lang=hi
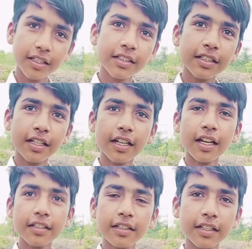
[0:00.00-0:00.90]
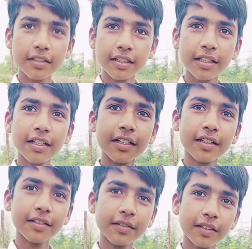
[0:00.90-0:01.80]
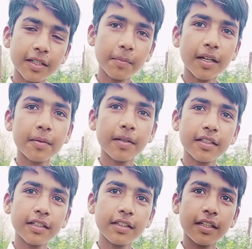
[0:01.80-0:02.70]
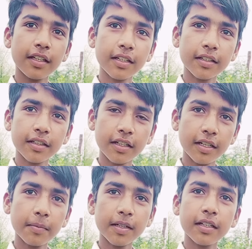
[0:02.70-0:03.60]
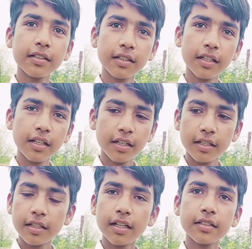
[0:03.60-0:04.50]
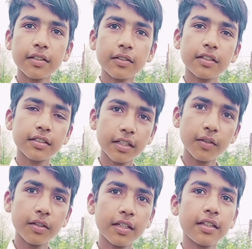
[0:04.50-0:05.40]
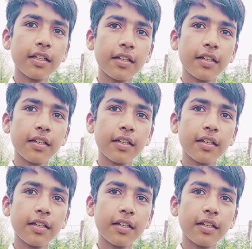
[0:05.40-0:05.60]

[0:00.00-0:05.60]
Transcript: किसी के लाग लग जाती है हाँ। तब काम आ जाती है खाने पर अच्छे सही हो है